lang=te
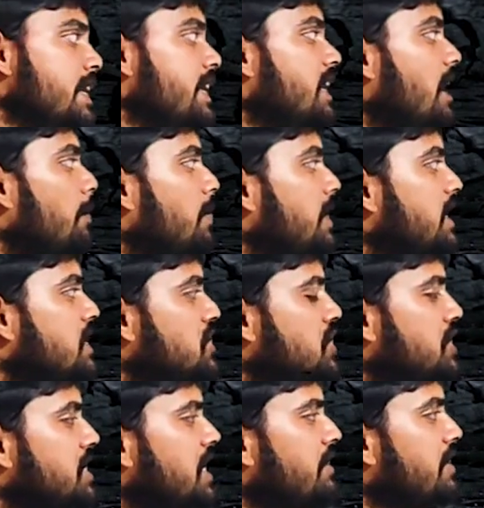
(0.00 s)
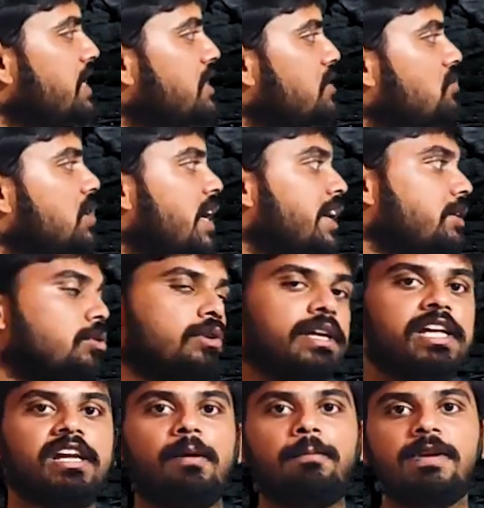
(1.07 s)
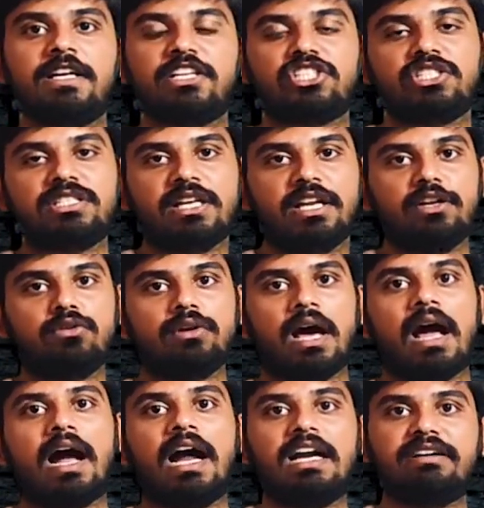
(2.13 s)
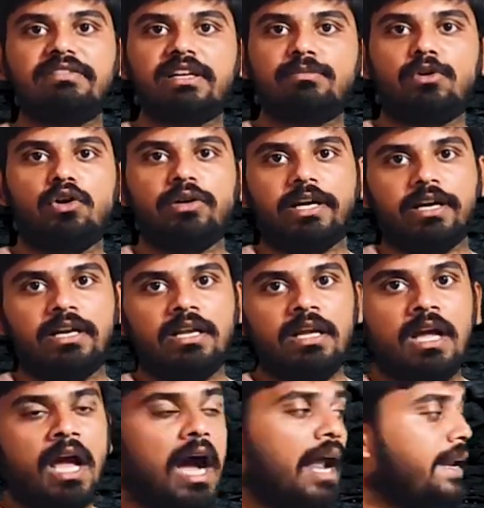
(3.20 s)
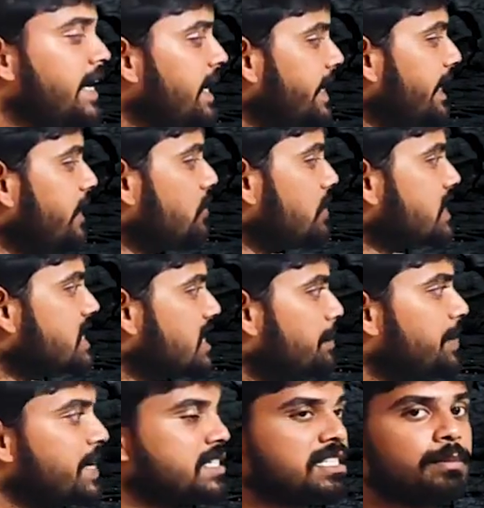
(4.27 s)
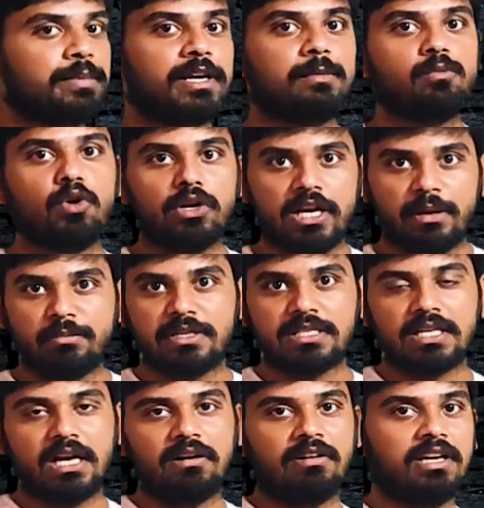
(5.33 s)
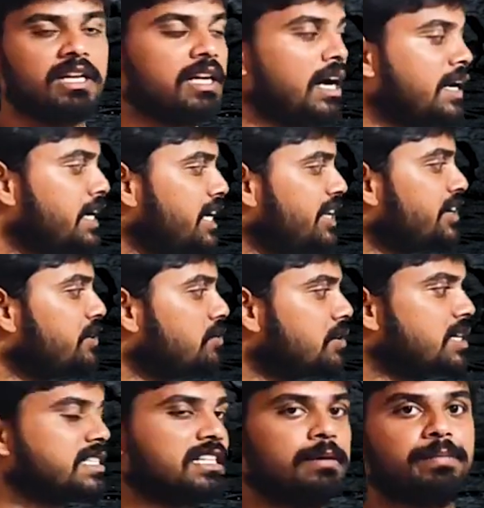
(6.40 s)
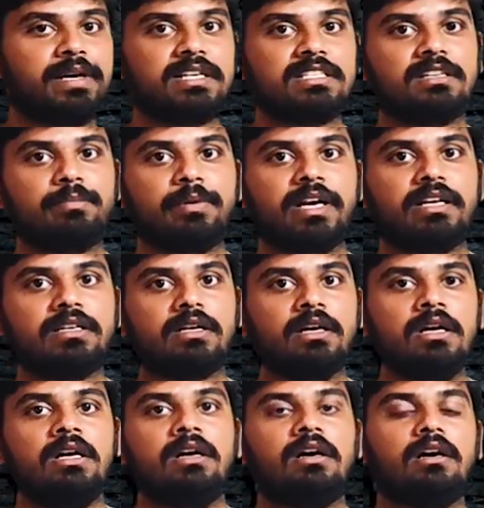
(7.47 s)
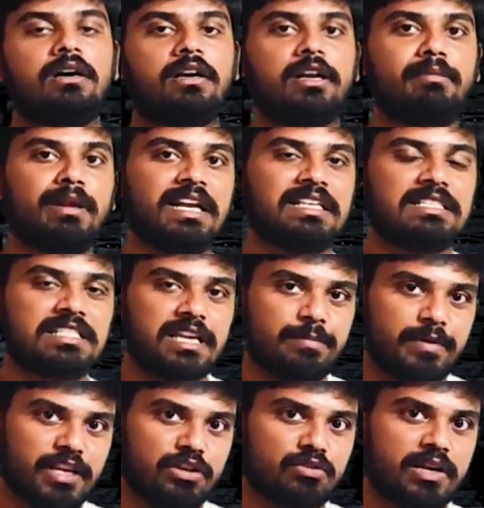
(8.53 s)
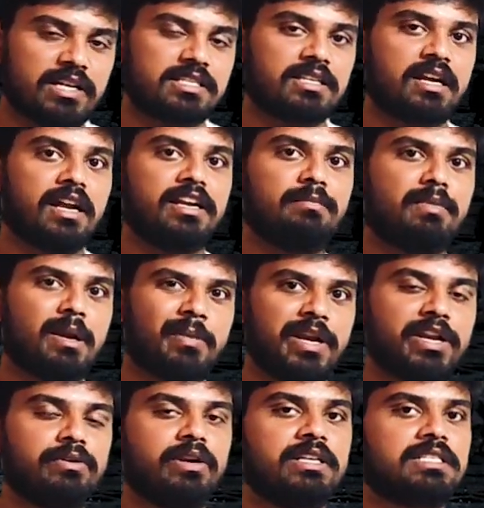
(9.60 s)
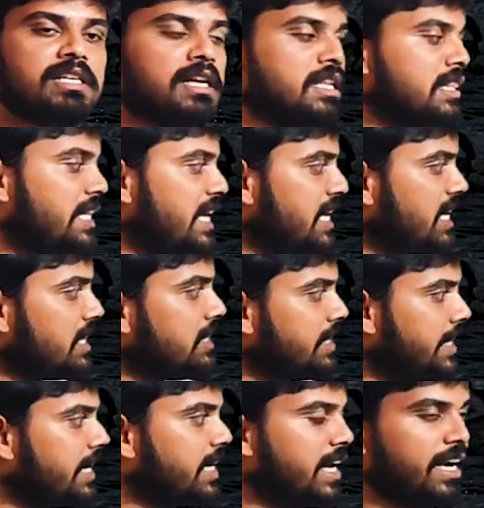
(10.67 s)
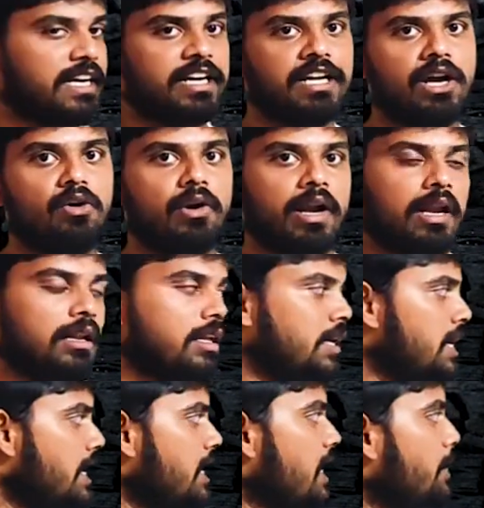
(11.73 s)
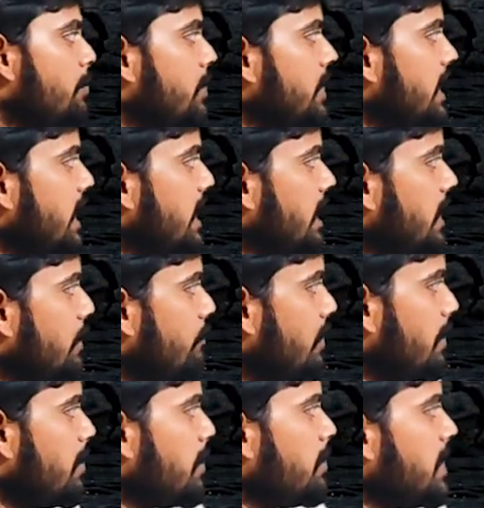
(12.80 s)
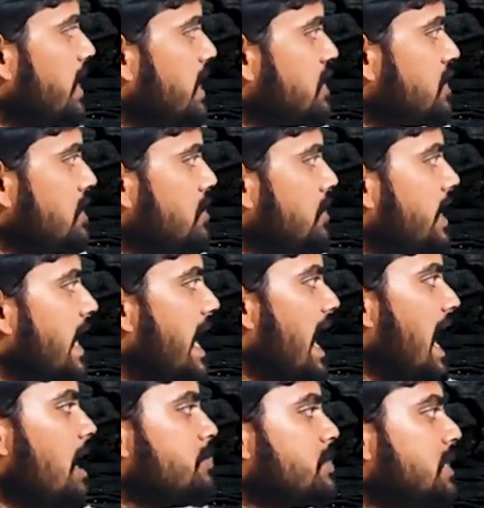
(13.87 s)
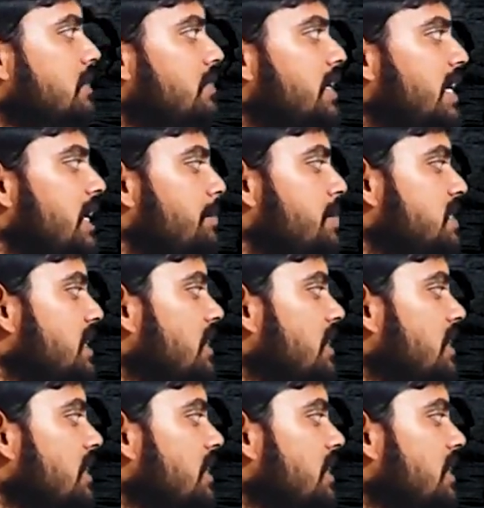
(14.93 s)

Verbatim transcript: ఈ అప్లికేషన్స్ ఏవైతే ఉన్నాయో ఈ అప్లికేషన్స్ అన్నీ కూడా హార్డ్వేర్ బౌండెడ్ అన్నిటికీ కూడా సెపరేట్ సెపరేట్ పోర్ట్ నెంబర్స్ కావాలి అన్నిటికీ కూడా సెపరేట్ సెపరేట్ రిమైనింగ్ సిపి యూనిట్స్ కానీ మెమరీ యూనిట్స్ కానీ దేనికైతే డెడికేటెడ్గా ఉండాలి ఇప్పుడు నేను ఇక్కడ వెబ్ అప్లికేషన్లోనే యాప్ సర్వర్ డీబీ